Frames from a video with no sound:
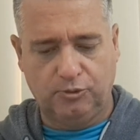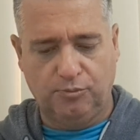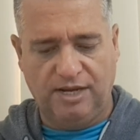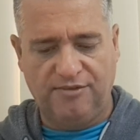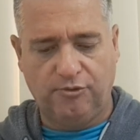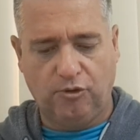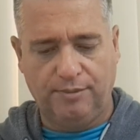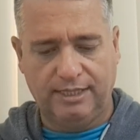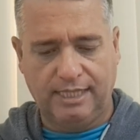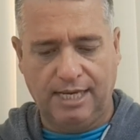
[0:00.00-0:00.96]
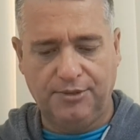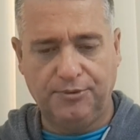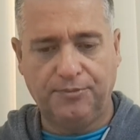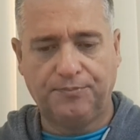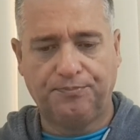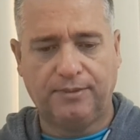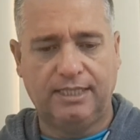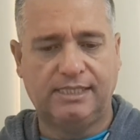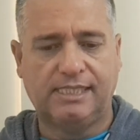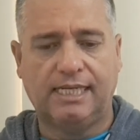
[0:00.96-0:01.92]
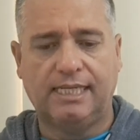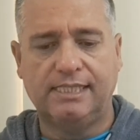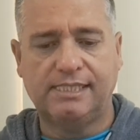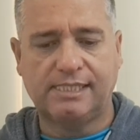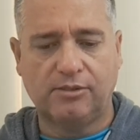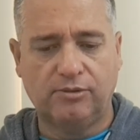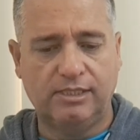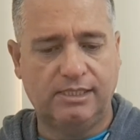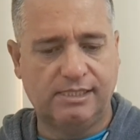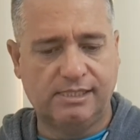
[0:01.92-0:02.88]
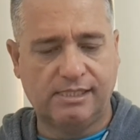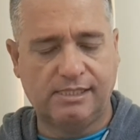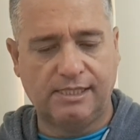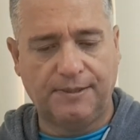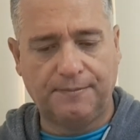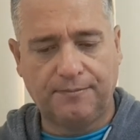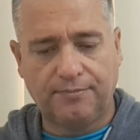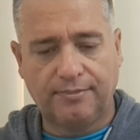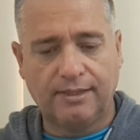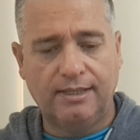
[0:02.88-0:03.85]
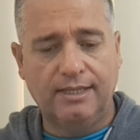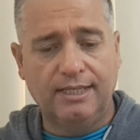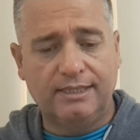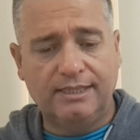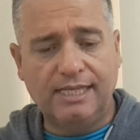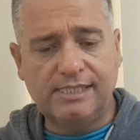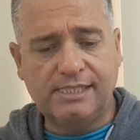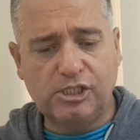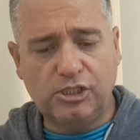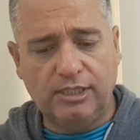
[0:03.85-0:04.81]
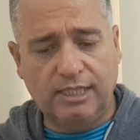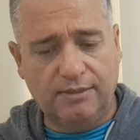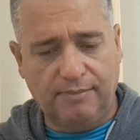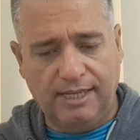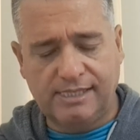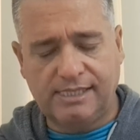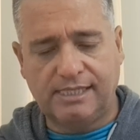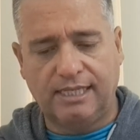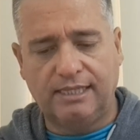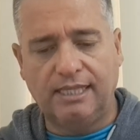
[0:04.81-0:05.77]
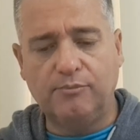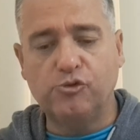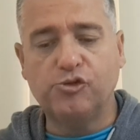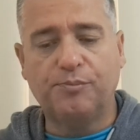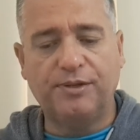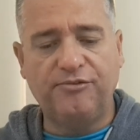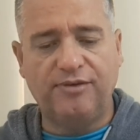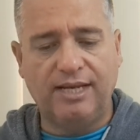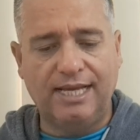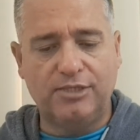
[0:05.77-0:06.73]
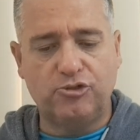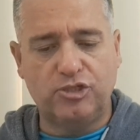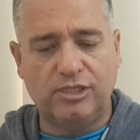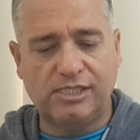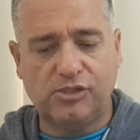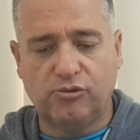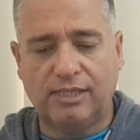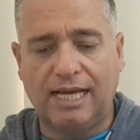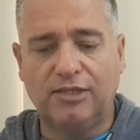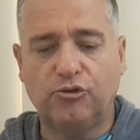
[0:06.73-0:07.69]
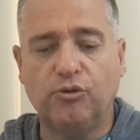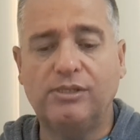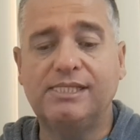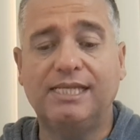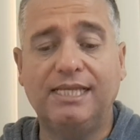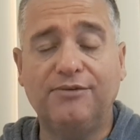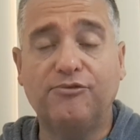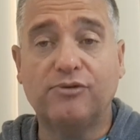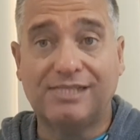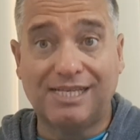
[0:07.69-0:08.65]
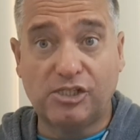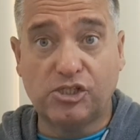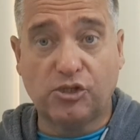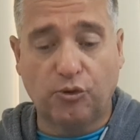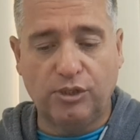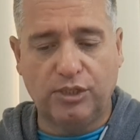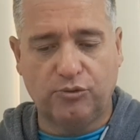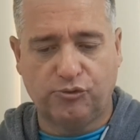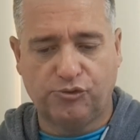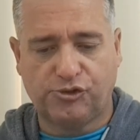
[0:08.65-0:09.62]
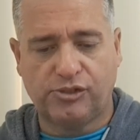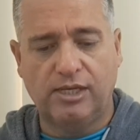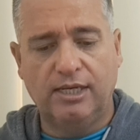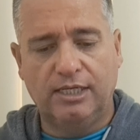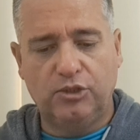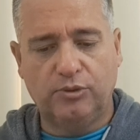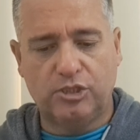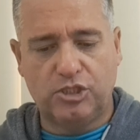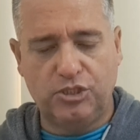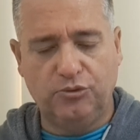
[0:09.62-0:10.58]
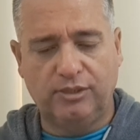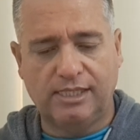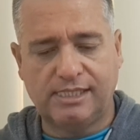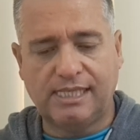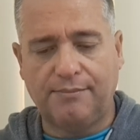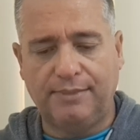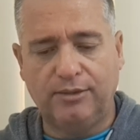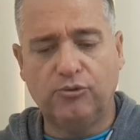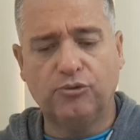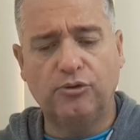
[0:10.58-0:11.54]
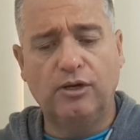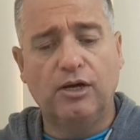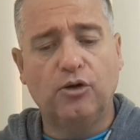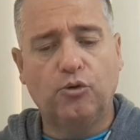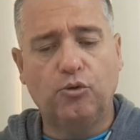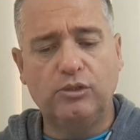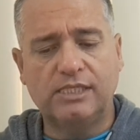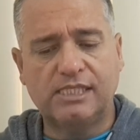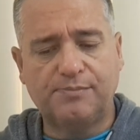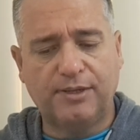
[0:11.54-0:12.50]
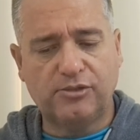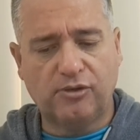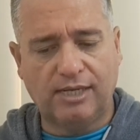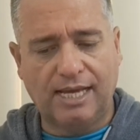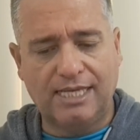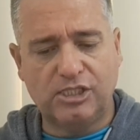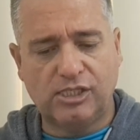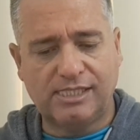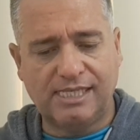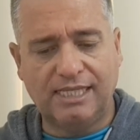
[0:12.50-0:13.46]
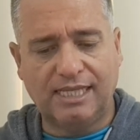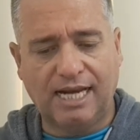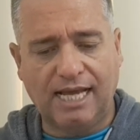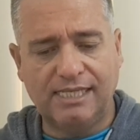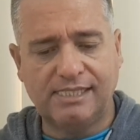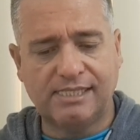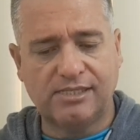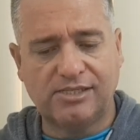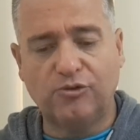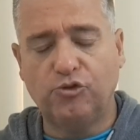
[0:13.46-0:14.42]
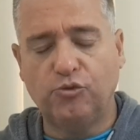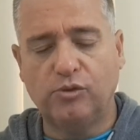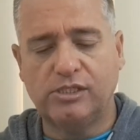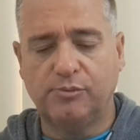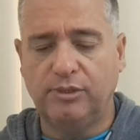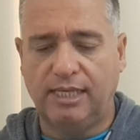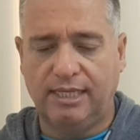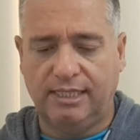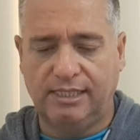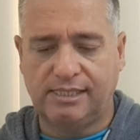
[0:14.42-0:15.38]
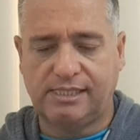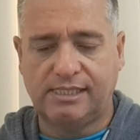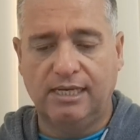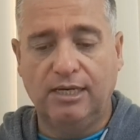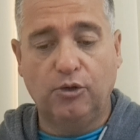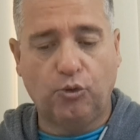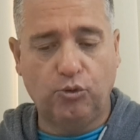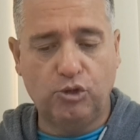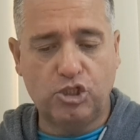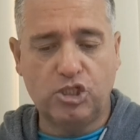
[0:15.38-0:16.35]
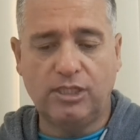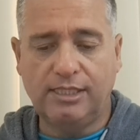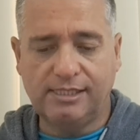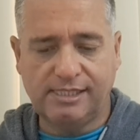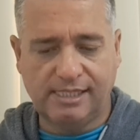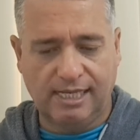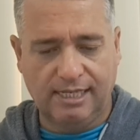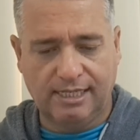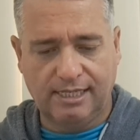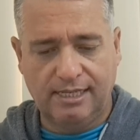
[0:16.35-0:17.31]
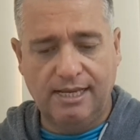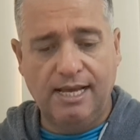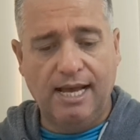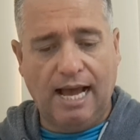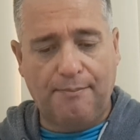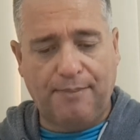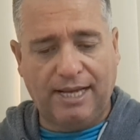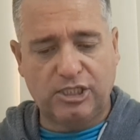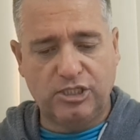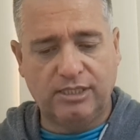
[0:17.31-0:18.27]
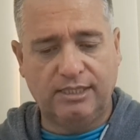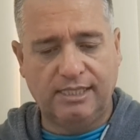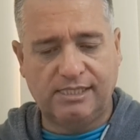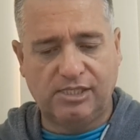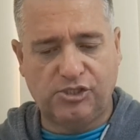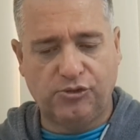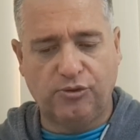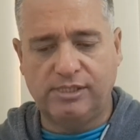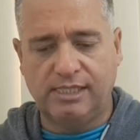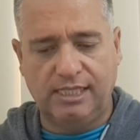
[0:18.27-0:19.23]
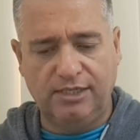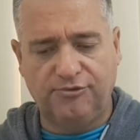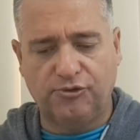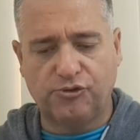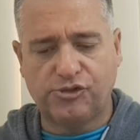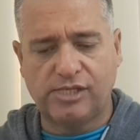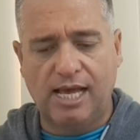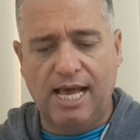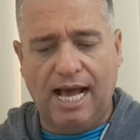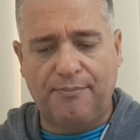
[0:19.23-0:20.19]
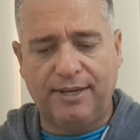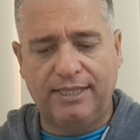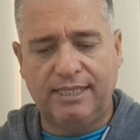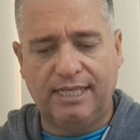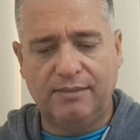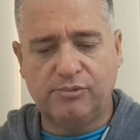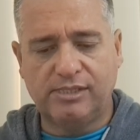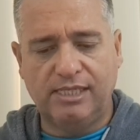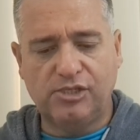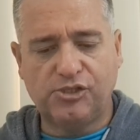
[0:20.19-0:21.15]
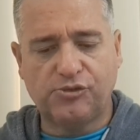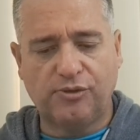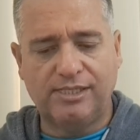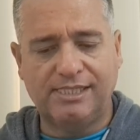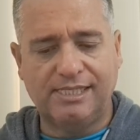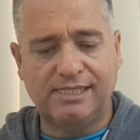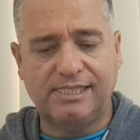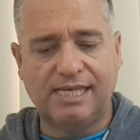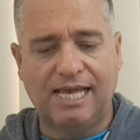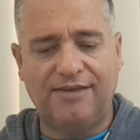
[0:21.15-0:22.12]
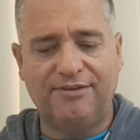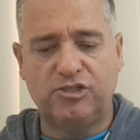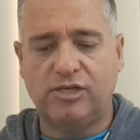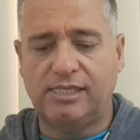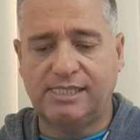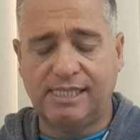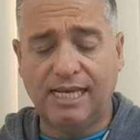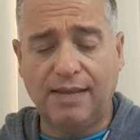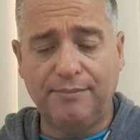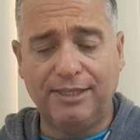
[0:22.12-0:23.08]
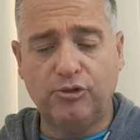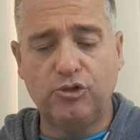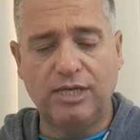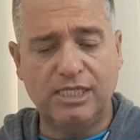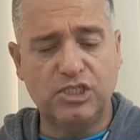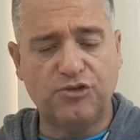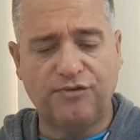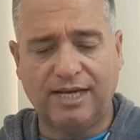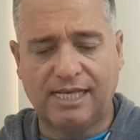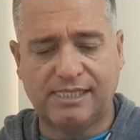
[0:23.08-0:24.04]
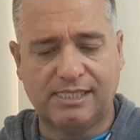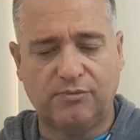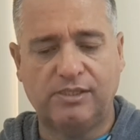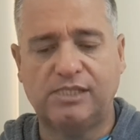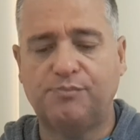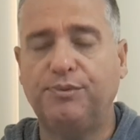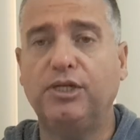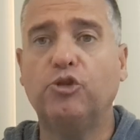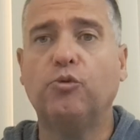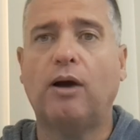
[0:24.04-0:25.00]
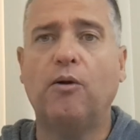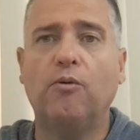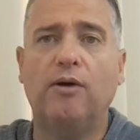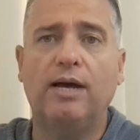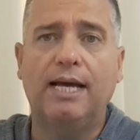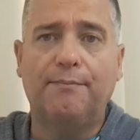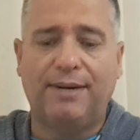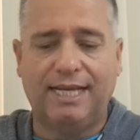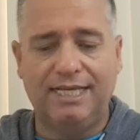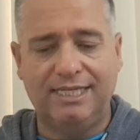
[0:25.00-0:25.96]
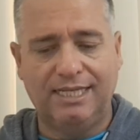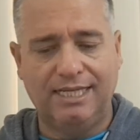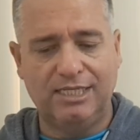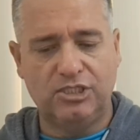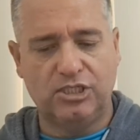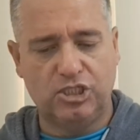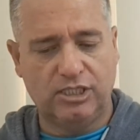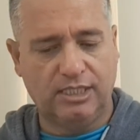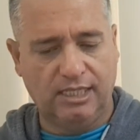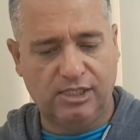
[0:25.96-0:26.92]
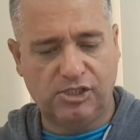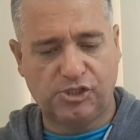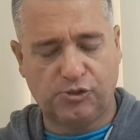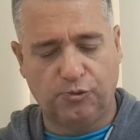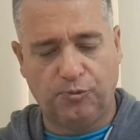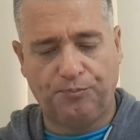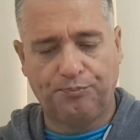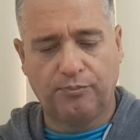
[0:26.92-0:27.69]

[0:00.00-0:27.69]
um breve comentário que está na lição que diz assim: Neste trimestre, temos o privilégio de estudar dois livros históricos do Antigo Testamento, cujas personagens centrais são duas mulheres, Ruth e Esther. A partir desses dois livros, aprenderemos lições que servem de ensinamento e edificação espiritual para a Igreja de Cristo.